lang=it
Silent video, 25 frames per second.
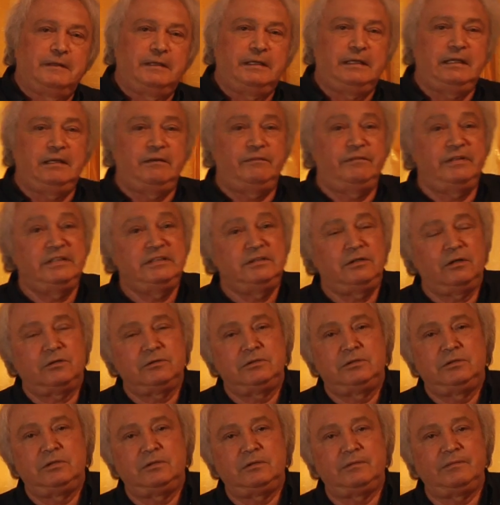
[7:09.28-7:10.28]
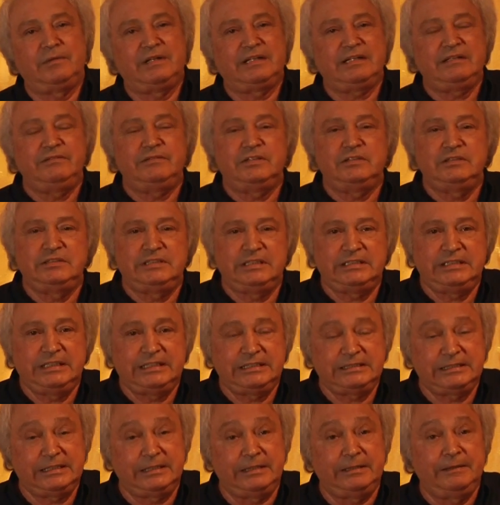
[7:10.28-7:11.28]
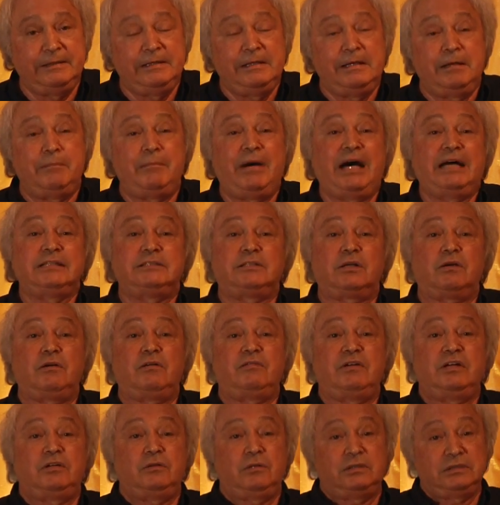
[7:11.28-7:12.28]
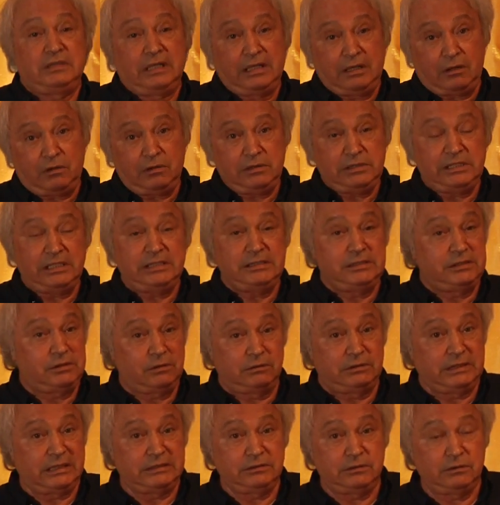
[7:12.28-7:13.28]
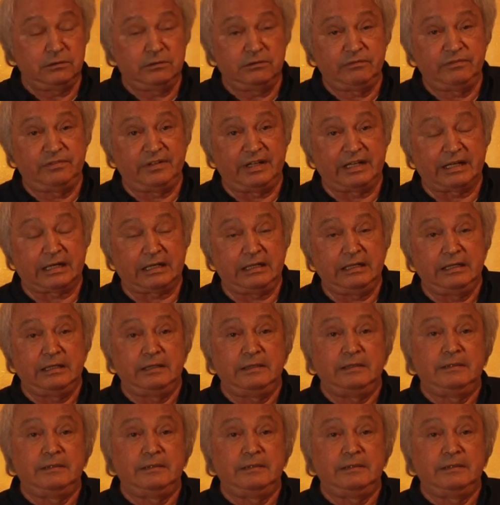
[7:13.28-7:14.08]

Il 28 arrivano i tedeschi, ma trovano ad accoglierli soltanto Don Ferri.